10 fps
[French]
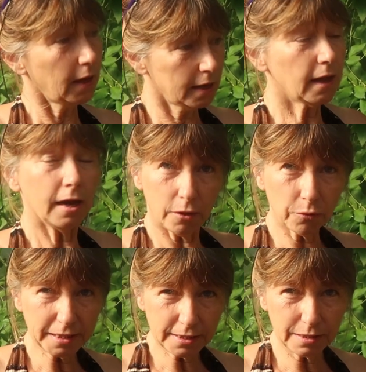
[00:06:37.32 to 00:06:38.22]
Elle, est
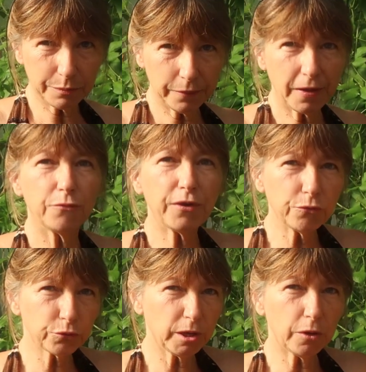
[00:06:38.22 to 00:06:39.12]
comestible. elle fait
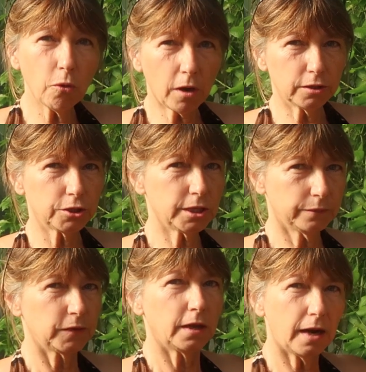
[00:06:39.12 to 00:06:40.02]
un fruit orange,
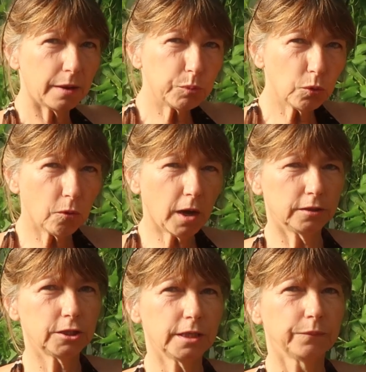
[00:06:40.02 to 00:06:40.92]
qui a la peau
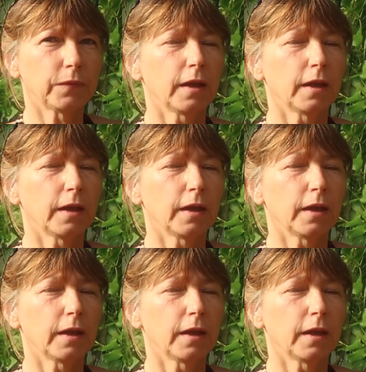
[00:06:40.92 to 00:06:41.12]
orange.